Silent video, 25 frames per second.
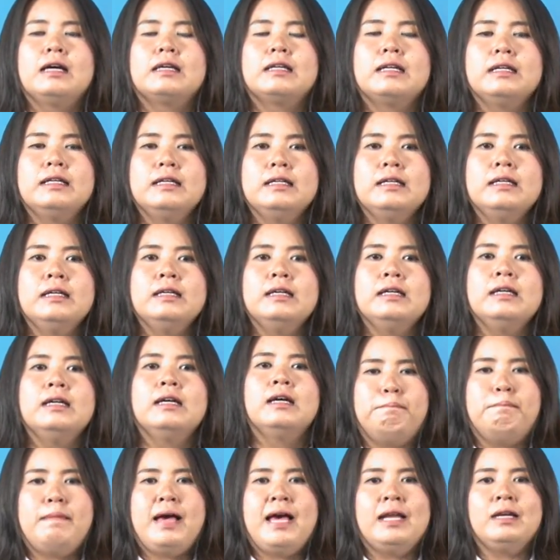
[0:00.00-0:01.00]
หรือ
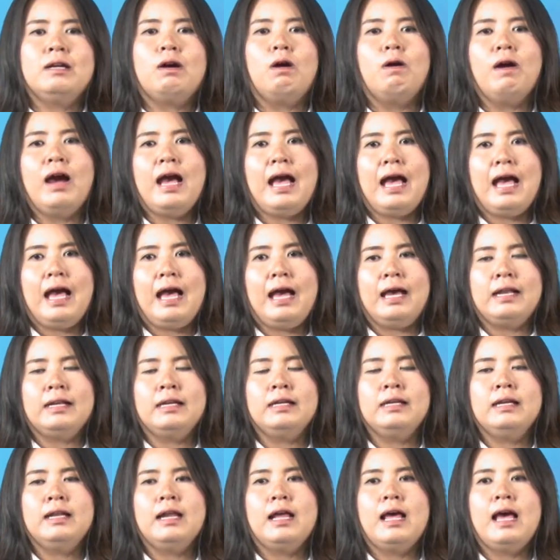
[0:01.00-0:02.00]
แบรนด์ของหาร
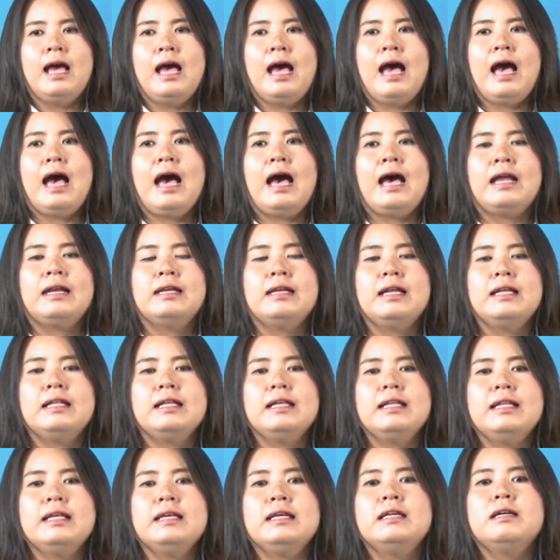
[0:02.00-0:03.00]
หารใน
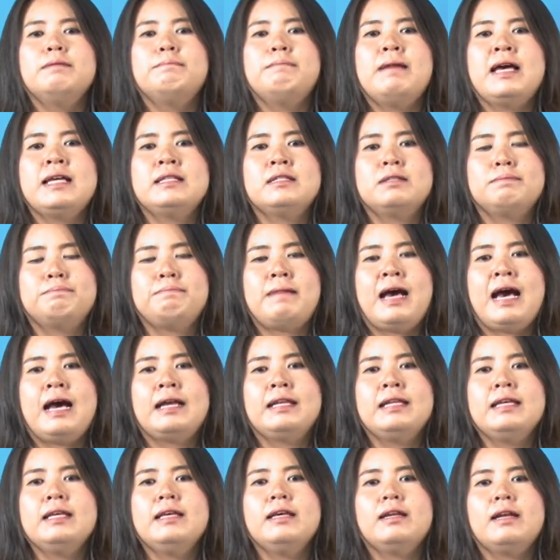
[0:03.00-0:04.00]
ที่นี้คือแบรนด์สปา
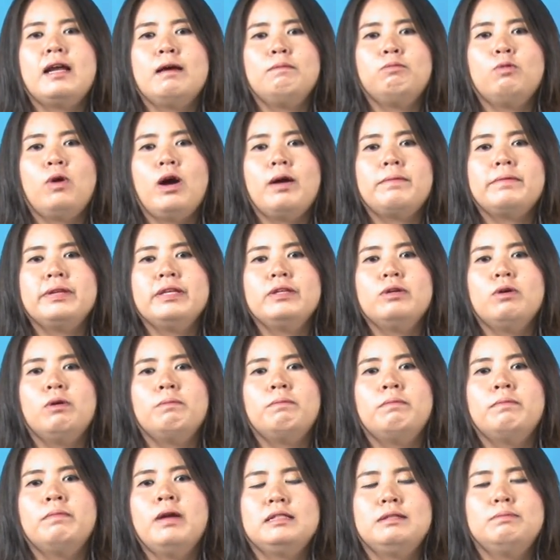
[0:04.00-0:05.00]
ที่รับความนิย
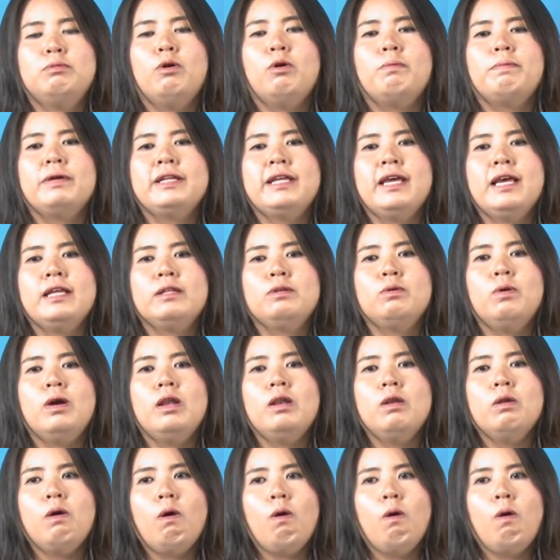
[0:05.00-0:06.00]
ม 16 ประเทศทั่
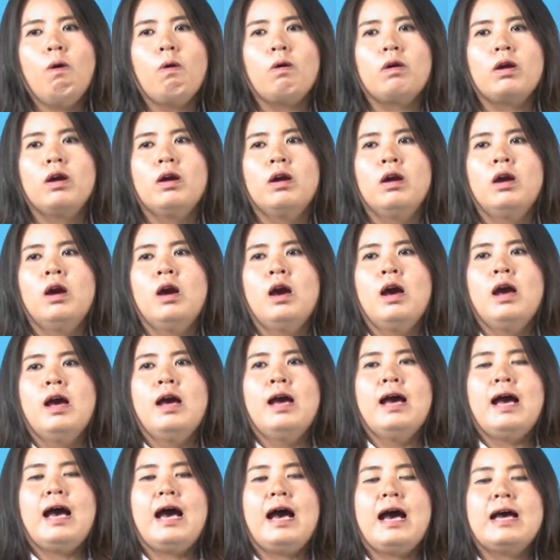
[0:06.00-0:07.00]
วโลก
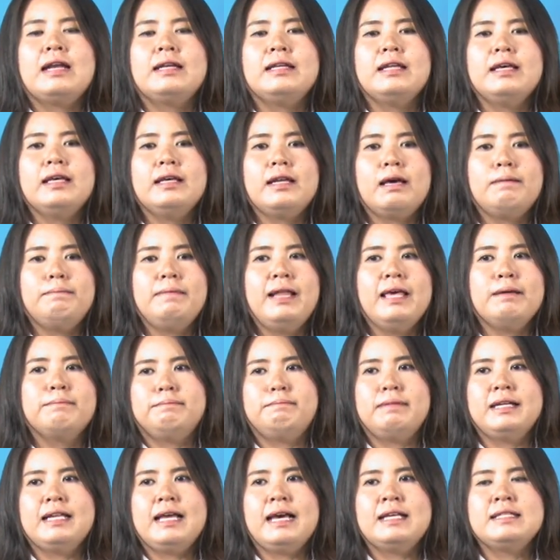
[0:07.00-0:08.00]
หารได้รับแรง
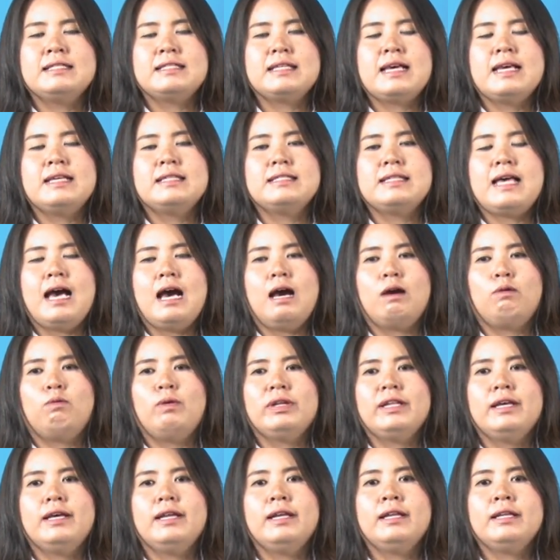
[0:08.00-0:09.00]
บันดาลใจจาก
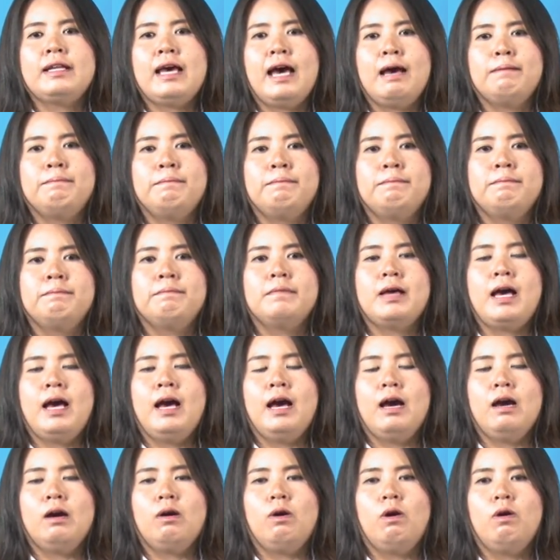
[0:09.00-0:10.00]
วัฒนธรรมอ
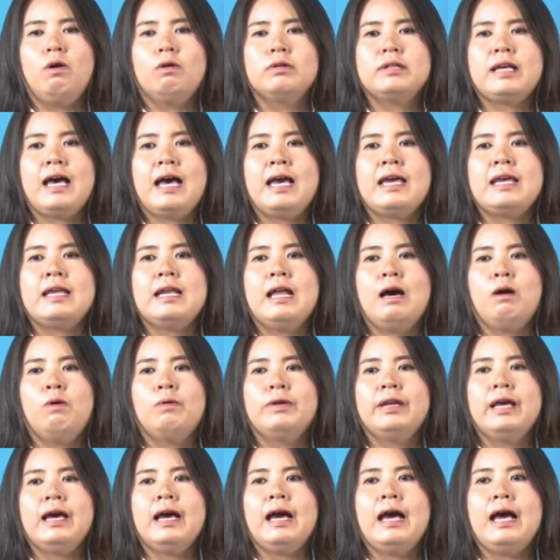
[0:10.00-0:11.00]
ของไทยเรา
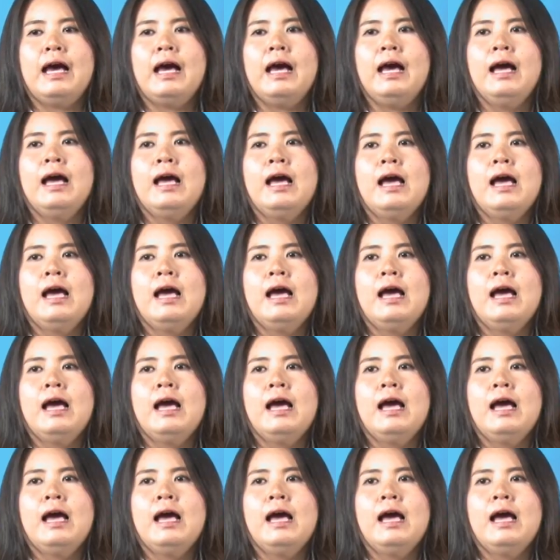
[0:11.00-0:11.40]
นะคะ